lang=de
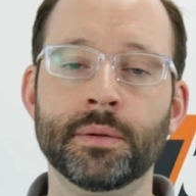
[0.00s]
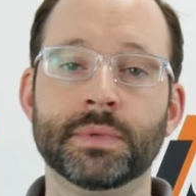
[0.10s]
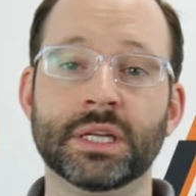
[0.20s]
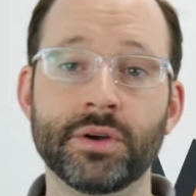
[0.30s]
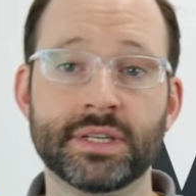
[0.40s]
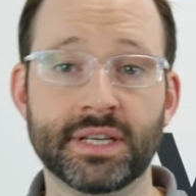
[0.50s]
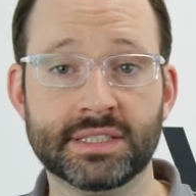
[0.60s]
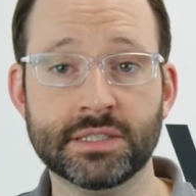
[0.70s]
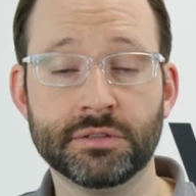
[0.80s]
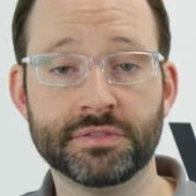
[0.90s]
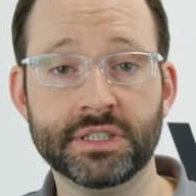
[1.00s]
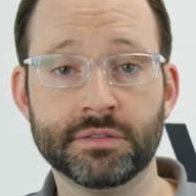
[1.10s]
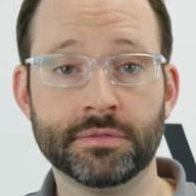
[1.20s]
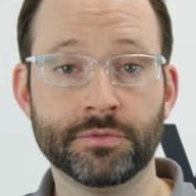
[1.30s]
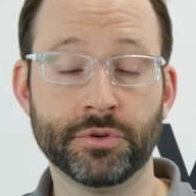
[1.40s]
Der neue Tastsensor 4
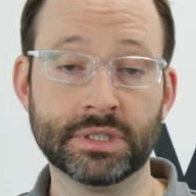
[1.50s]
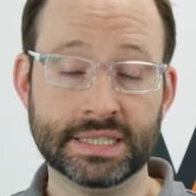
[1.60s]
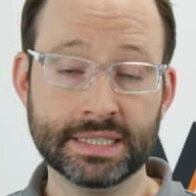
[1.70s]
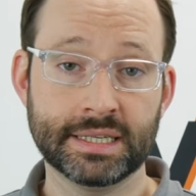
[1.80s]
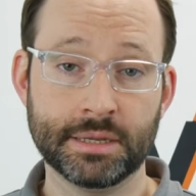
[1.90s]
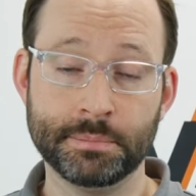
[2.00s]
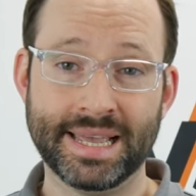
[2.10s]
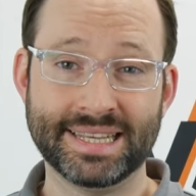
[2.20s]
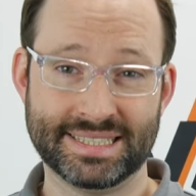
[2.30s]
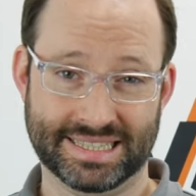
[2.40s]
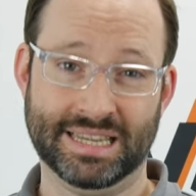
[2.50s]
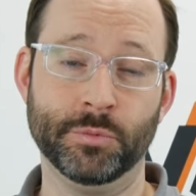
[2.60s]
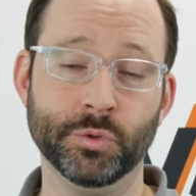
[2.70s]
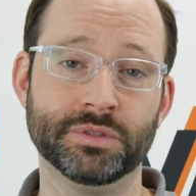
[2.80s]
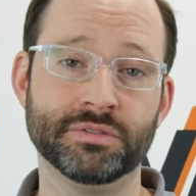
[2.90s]
von Gira hat mir extrem
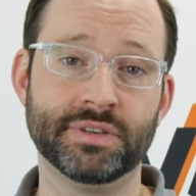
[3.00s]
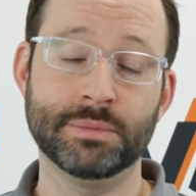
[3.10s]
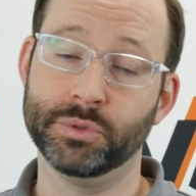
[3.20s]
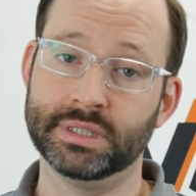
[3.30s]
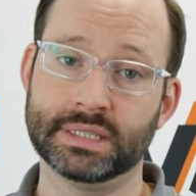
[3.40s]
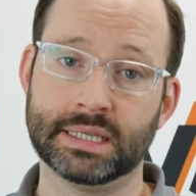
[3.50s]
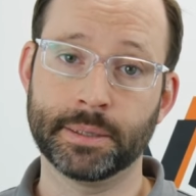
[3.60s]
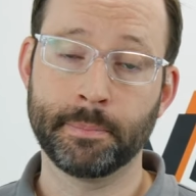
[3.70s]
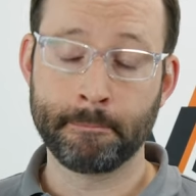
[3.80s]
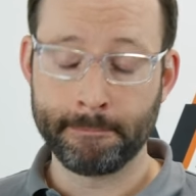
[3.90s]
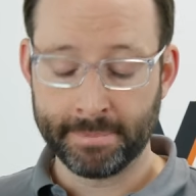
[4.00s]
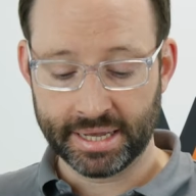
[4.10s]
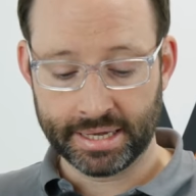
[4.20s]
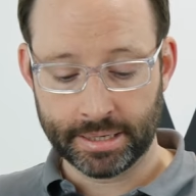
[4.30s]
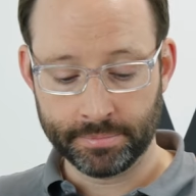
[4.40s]
gut gefallen, muss ich sagen.
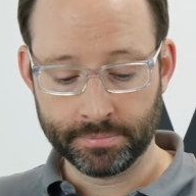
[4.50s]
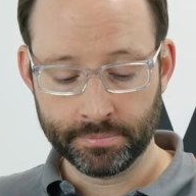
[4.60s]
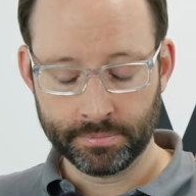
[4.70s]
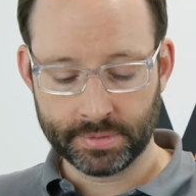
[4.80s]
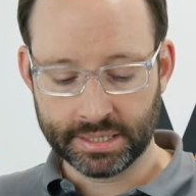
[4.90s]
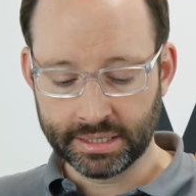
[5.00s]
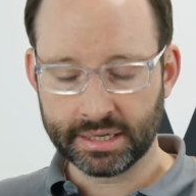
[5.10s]
Ähm, Gira